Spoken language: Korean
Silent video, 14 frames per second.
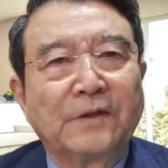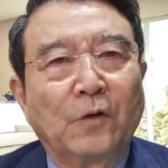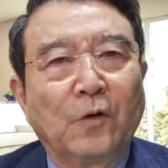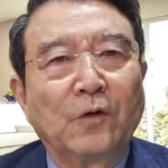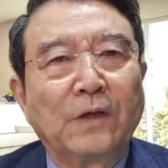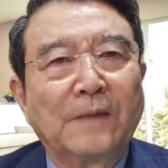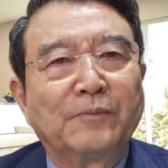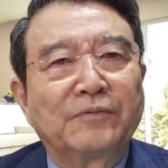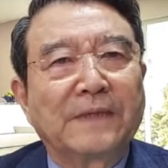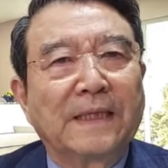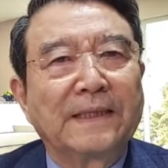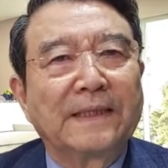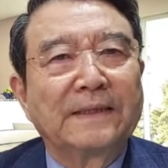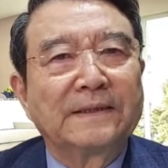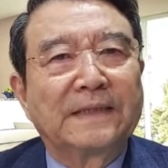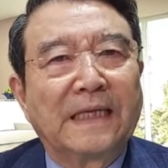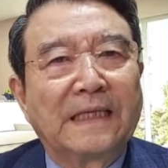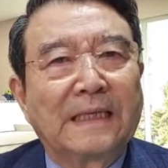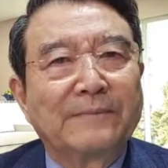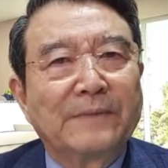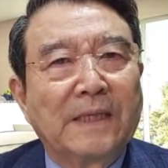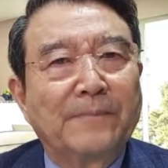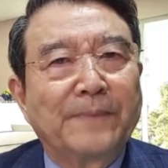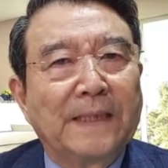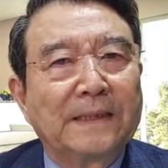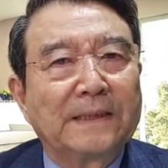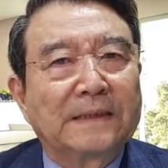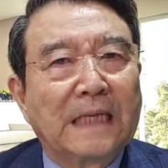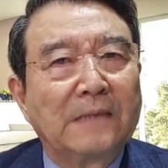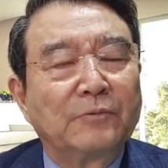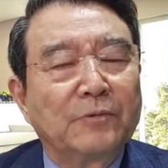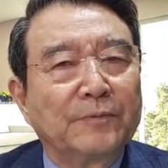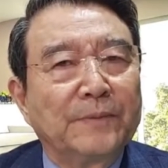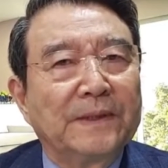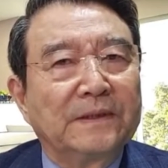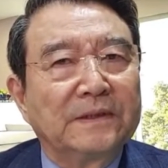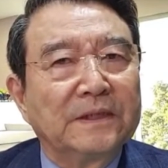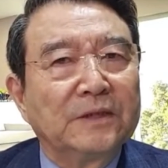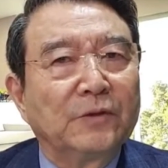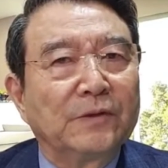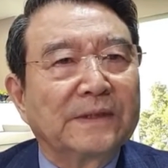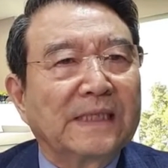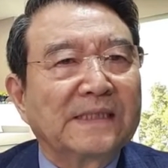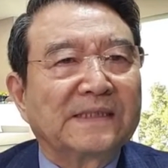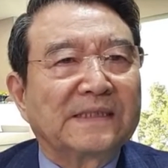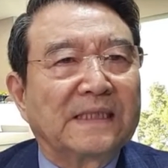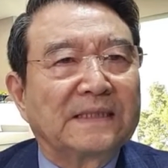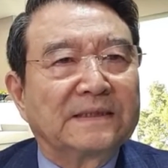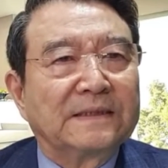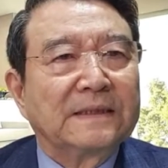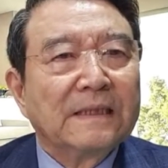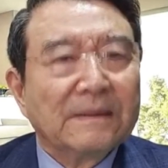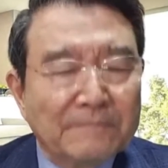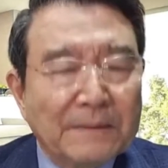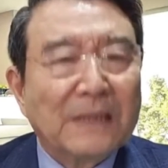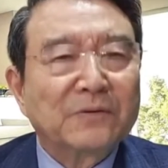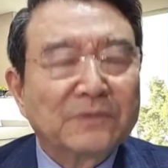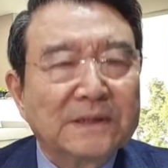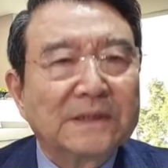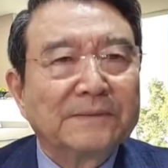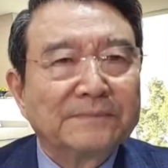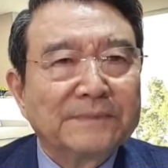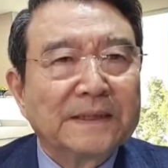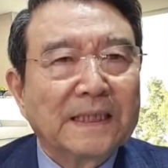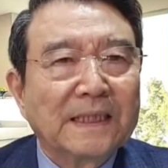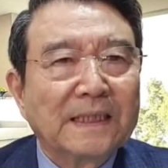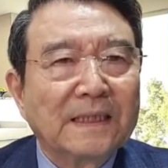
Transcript: 올해 북한의 그 대남 협박이 탈북민 의원 탓이라는 바로 그겁니다.